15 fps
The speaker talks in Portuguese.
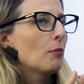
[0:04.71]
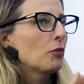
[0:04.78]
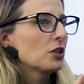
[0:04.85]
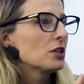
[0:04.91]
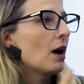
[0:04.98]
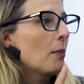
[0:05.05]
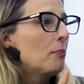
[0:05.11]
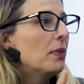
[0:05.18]
Por
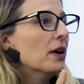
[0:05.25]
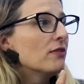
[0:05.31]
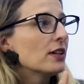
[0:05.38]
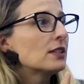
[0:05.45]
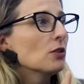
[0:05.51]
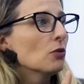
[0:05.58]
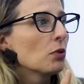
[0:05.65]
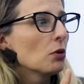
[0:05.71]
exemplo, a PAN
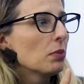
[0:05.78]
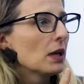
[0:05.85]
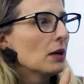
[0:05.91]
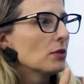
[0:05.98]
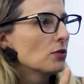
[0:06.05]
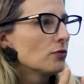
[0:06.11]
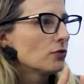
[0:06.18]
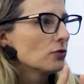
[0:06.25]
vai ter um
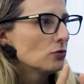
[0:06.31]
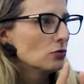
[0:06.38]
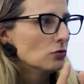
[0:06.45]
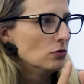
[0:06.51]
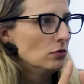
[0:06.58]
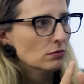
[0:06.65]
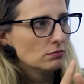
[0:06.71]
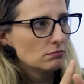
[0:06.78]
problema no
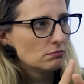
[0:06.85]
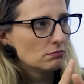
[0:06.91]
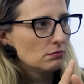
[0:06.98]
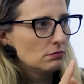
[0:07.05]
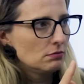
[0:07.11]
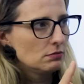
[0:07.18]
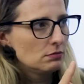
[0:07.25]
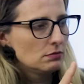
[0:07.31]
futuro.
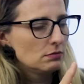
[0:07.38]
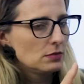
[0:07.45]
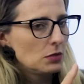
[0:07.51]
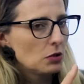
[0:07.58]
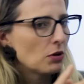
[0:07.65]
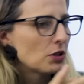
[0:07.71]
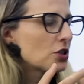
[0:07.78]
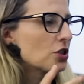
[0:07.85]

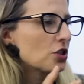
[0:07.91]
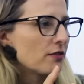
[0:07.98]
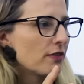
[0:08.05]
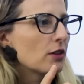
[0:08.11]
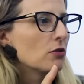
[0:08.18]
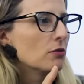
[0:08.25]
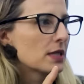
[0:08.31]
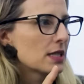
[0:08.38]
Eu acho que já
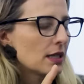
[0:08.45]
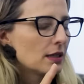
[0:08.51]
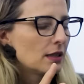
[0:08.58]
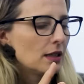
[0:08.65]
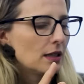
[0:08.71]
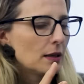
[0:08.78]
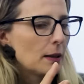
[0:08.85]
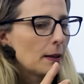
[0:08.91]
vai começar a
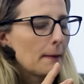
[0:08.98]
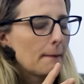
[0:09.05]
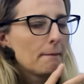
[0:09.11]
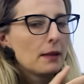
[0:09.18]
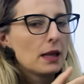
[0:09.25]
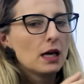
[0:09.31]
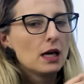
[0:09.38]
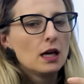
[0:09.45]
ter.
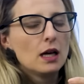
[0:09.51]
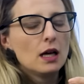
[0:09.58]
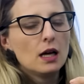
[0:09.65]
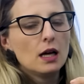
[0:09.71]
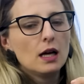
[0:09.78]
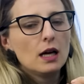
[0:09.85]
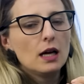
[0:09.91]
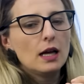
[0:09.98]

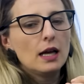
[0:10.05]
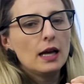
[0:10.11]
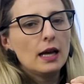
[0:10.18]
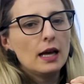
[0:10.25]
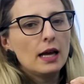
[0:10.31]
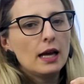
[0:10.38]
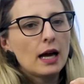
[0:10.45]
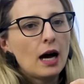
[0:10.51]

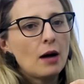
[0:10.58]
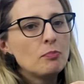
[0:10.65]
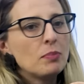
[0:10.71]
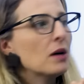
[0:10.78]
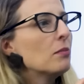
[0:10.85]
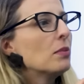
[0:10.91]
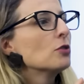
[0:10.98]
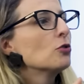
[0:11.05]
É, a
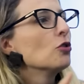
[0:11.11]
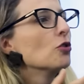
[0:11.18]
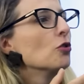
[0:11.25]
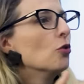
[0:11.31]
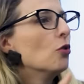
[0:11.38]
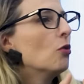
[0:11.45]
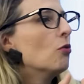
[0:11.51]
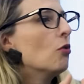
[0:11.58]
PAN
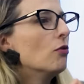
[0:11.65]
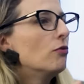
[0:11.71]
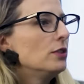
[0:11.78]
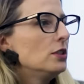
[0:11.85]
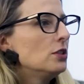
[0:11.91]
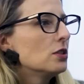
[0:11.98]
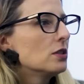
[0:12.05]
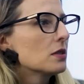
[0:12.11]
abandonou o
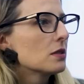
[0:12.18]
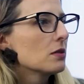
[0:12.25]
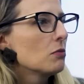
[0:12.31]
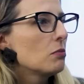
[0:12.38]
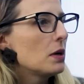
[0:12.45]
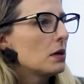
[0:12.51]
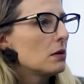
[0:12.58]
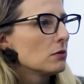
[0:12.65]
ouvinte de São
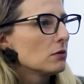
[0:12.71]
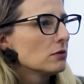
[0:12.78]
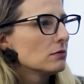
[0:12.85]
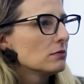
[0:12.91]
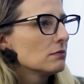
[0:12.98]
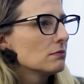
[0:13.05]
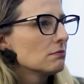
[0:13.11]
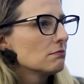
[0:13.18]
Paulo.
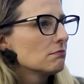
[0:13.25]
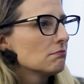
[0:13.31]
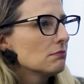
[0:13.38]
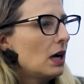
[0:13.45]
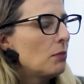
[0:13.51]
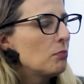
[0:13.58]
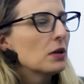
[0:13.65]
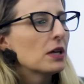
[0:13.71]

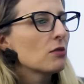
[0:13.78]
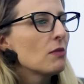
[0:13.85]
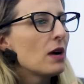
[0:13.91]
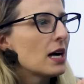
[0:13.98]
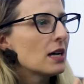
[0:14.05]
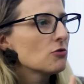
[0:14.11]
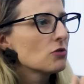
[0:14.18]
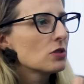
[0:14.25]
A PAN era uma
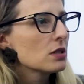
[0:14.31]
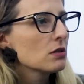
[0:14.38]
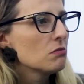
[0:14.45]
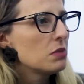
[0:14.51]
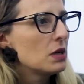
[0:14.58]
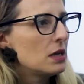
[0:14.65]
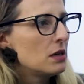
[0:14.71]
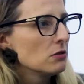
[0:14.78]
rádio de São
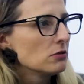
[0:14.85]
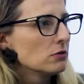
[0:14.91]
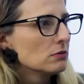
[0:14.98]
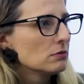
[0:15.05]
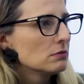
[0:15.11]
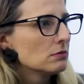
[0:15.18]
Paulo.